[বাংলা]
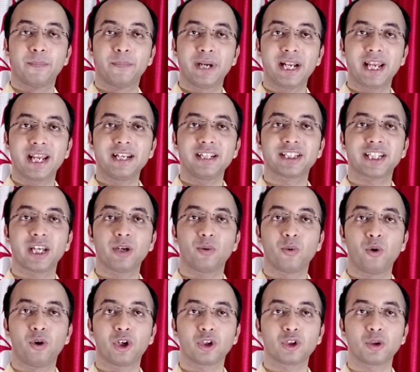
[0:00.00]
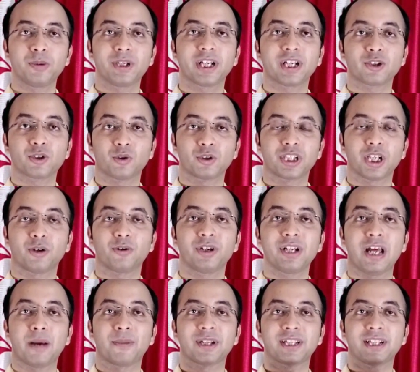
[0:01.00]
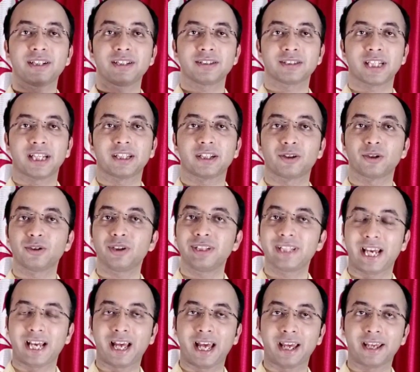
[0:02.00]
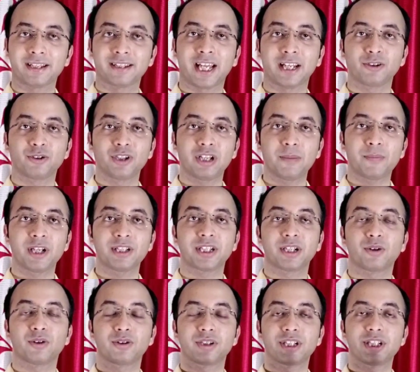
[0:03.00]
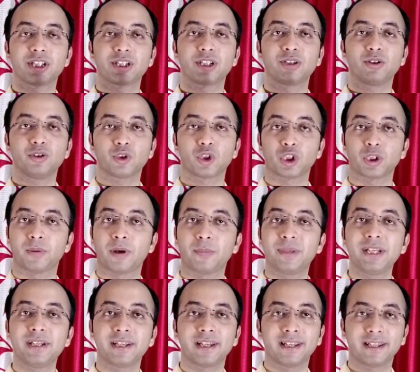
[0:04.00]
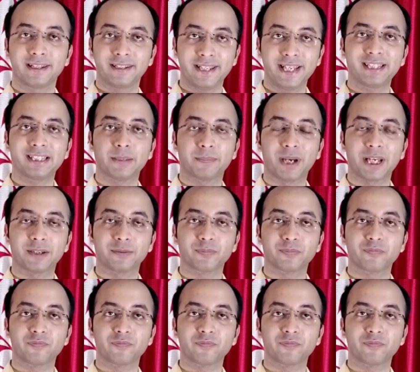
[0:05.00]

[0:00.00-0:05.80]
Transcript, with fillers: ব্রেন সেই উল্টো ছবিটাকে সোজা করে আমাদের সাধারণত দেখায় তার জন্যে আমরা যে কোনো জিনিস কিন্তু সোজাভাবেই দেখতে পাই